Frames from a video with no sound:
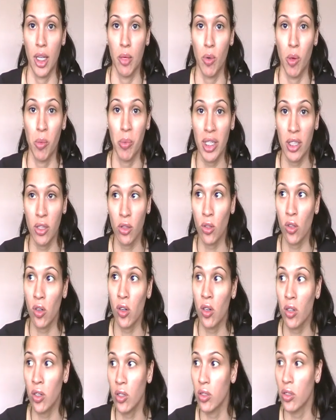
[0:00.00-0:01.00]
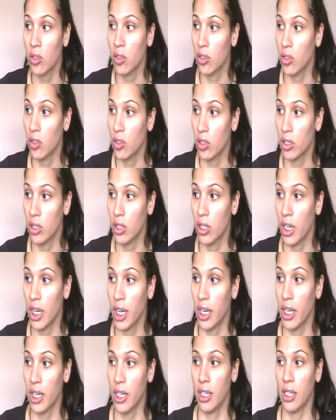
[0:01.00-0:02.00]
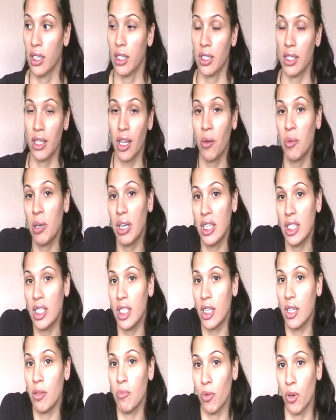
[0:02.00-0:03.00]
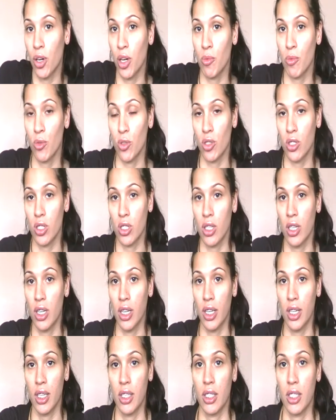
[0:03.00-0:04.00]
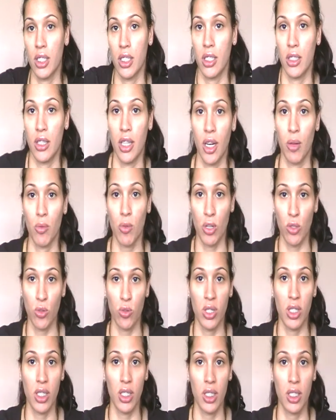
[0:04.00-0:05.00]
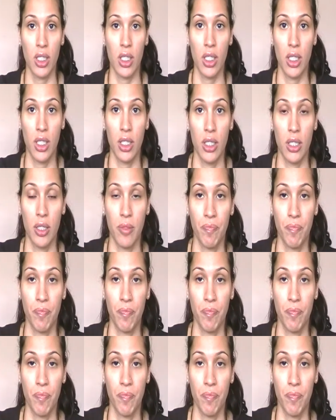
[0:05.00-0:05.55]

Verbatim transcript: De momento está bien si ponemos, eh, si tenemos las uñas